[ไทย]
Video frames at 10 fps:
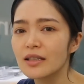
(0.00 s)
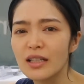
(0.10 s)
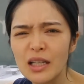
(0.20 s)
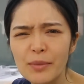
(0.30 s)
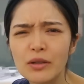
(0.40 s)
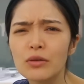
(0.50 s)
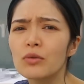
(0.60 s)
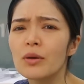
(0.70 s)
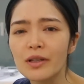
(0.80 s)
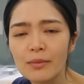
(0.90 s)
ทีนี้ไม่ต้องก
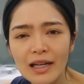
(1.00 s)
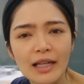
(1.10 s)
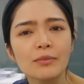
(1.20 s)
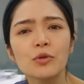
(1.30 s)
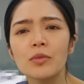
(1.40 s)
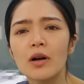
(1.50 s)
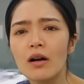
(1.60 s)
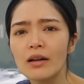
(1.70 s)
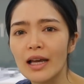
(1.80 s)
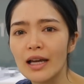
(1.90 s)
ลัวไม่ต้องมาเล่นมุมกล้
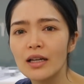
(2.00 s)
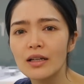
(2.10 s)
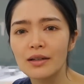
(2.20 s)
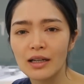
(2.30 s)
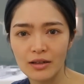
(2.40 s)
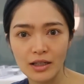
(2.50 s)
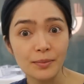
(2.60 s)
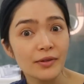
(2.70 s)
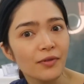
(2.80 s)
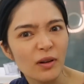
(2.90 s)
องแล้วคราวนี้
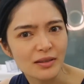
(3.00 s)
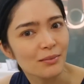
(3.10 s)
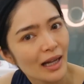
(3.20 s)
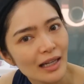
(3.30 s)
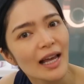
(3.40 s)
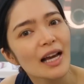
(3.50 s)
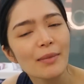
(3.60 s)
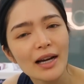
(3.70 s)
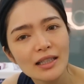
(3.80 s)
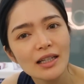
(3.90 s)
พี่ฟอจะมั่นหน้า
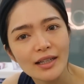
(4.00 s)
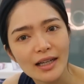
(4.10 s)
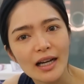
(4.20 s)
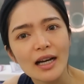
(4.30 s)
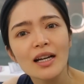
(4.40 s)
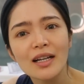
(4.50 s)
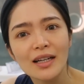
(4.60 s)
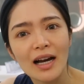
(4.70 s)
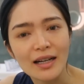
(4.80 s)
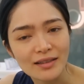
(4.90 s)
มากขึ้นแล้วนะคะ
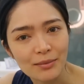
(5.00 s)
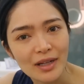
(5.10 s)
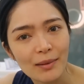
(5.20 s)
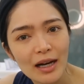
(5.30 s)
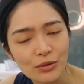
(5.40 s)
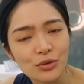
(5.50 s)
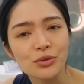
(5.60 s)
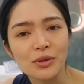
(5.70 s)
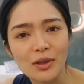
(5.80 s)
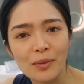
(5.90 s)
สำหรับ how to
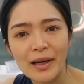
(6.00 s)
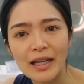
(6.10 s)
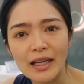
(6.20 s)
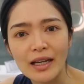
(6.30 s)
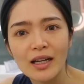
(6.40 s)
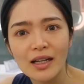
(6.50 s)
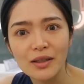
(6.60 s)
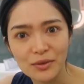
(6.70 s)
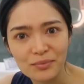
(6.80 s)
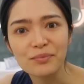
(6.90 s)
ต่อต่อไปเนี่ย
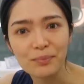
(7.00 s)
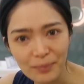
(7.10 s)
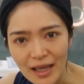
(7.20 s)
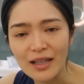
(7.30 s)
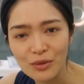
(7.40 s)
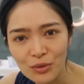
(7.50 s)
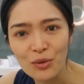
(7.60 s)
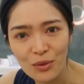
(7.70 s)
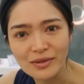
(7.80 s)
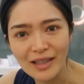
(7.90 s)
เป๊ะทุก
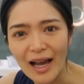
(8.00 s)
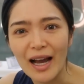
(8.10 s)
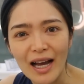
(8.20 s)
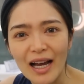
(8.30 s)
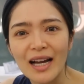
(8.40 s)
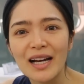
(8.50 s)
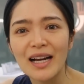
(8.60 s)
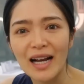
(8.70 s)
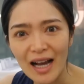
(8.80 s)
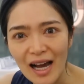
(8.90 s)
องศาค่ะ
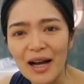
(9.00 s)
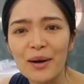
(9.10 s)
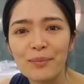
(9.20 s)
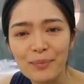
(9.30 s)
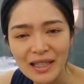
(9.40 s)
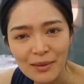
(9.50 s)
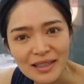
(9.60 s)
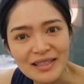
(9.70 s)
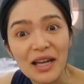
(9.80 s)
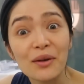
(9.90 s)
ค่ะเป็นกำ
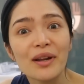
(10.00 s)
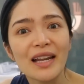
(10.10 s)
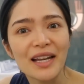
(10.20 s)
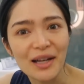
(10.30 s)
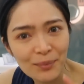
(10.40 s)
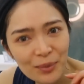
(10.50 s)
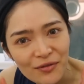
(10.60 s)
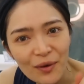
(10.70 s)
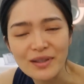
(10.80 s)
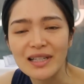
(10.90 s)
ลังใจด้วยนะเดี๋ยว
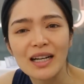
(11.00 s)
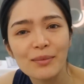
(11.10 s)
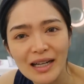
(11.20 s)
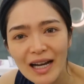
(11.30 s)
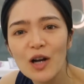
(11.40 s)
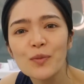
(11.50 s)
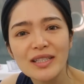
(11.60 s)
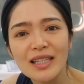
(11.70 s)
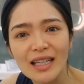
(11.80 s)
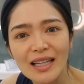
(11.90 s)
พี่ฟอจะกำลังเข้าไป
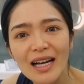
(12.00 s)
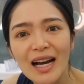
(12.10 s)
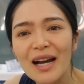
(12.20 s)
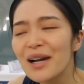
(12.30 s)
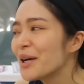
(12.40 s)
ฉีดนะคะ